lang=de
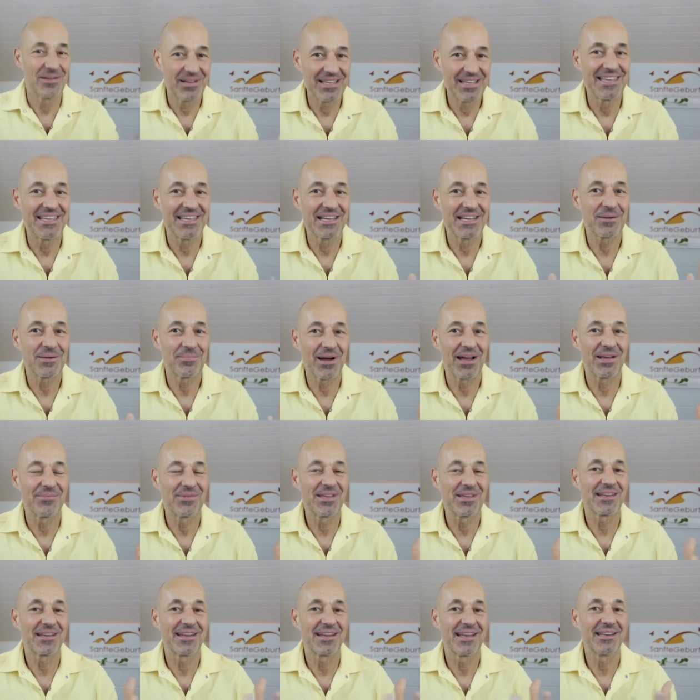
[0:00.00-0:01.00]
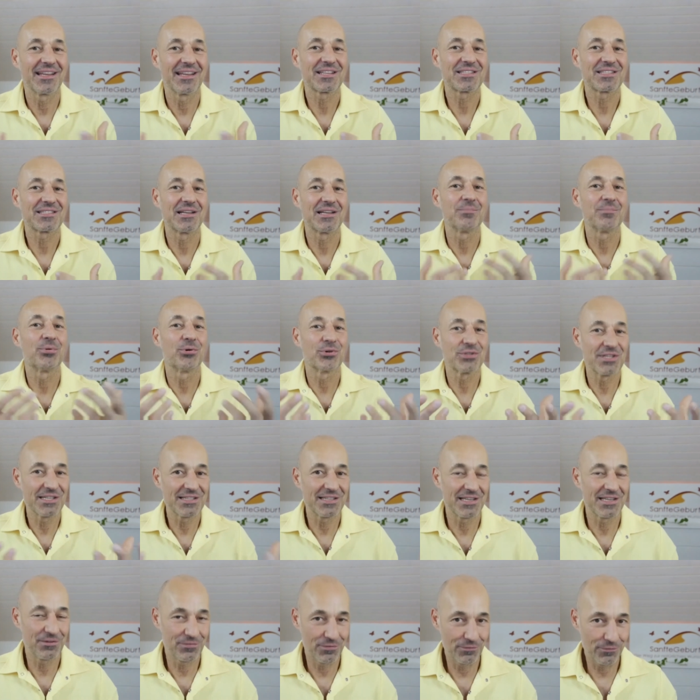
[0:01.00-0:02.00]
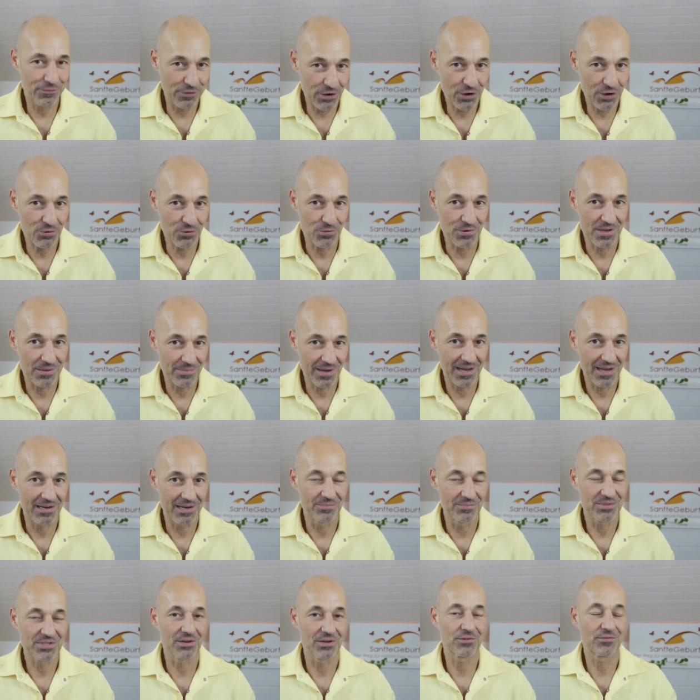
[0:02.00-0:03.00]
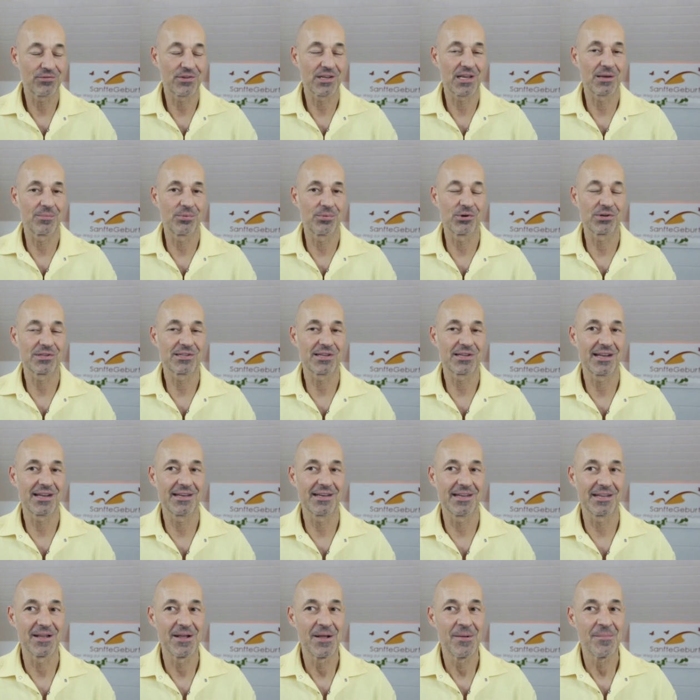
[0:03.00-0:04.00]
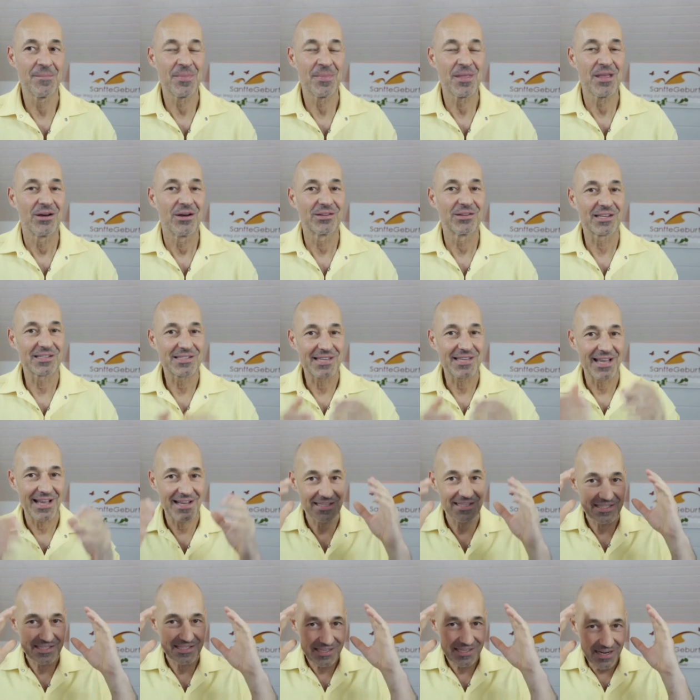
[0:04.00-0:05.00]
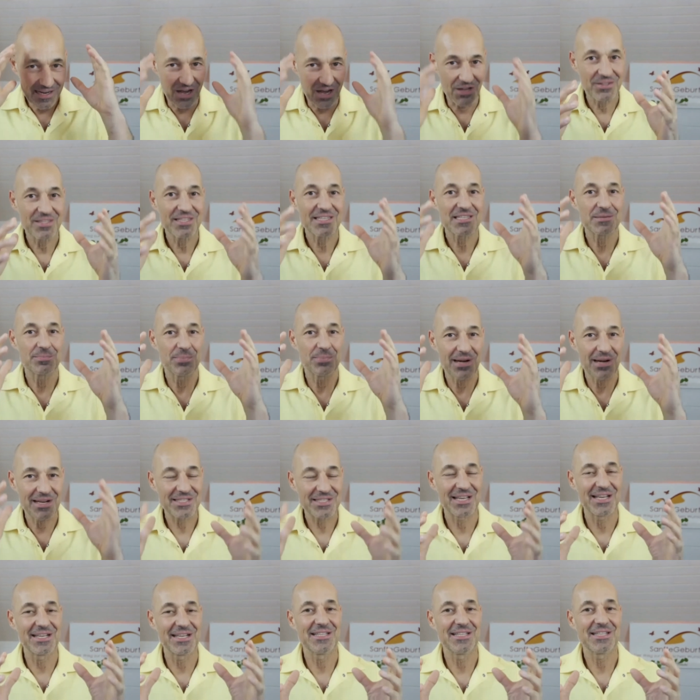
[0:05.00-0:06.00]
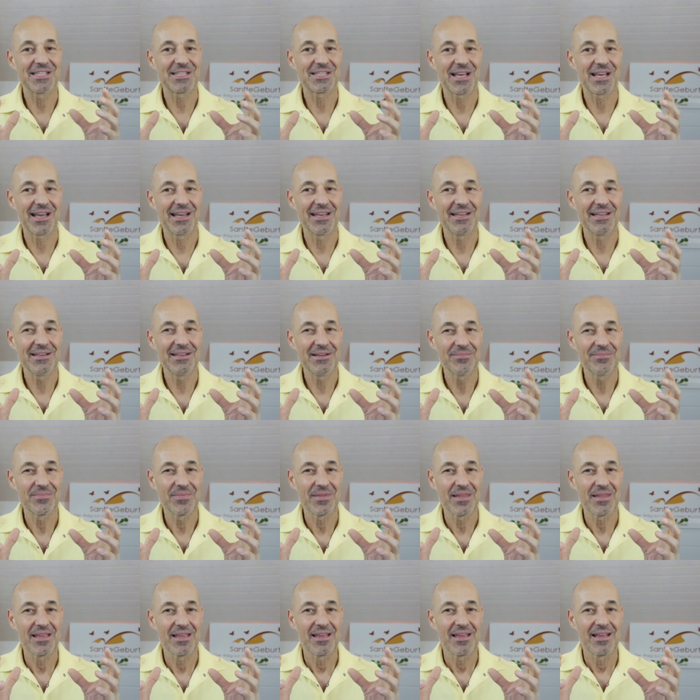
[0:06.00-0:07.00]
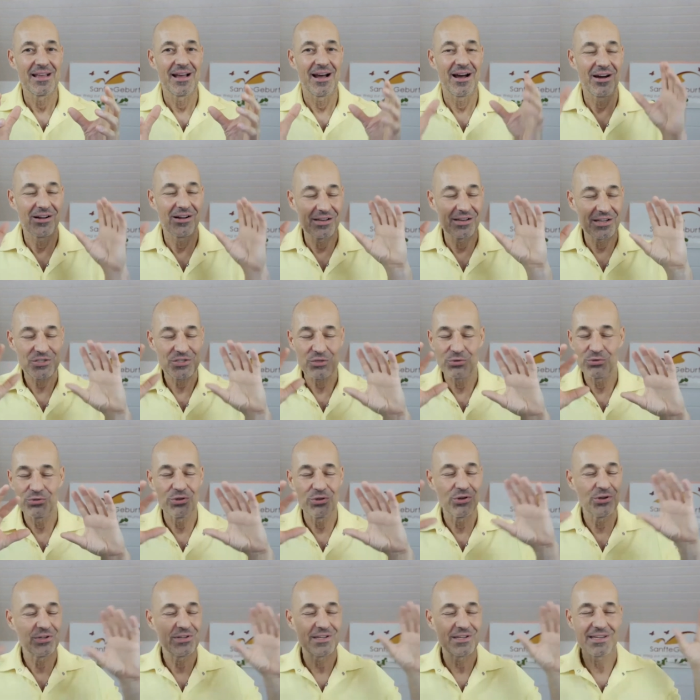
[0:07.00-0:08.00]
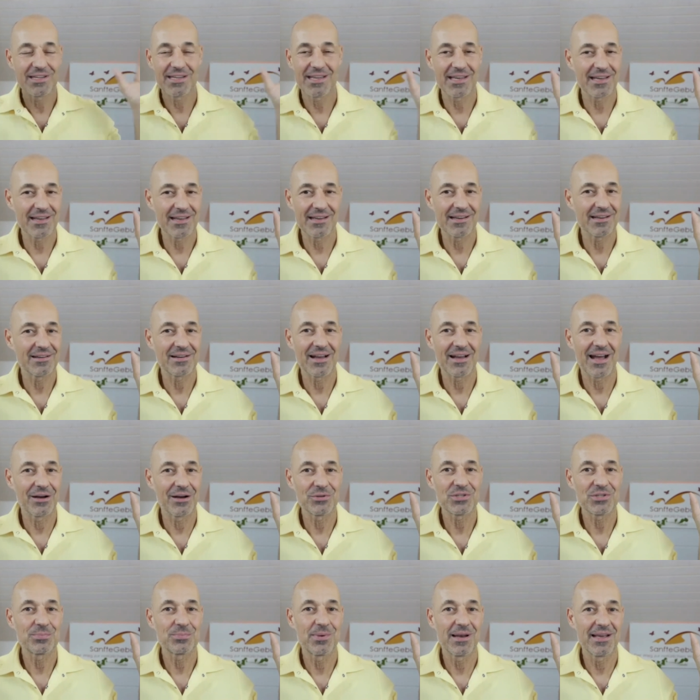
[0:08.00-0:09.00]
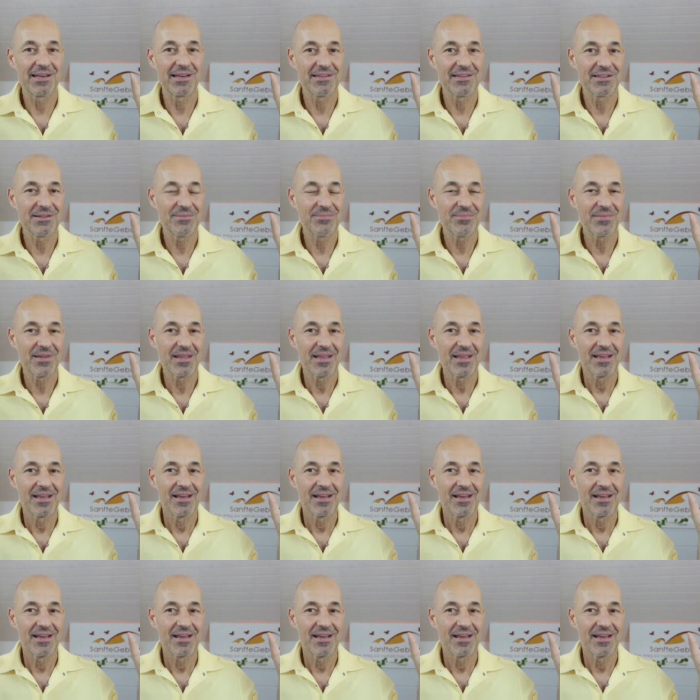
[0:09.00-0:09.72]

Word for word: Hier bei mir nenne ich es den positiven Flow in meinem sanfte Geburttraining. Und das heißt ganz präsent sein, alles Unnötige ausblenden,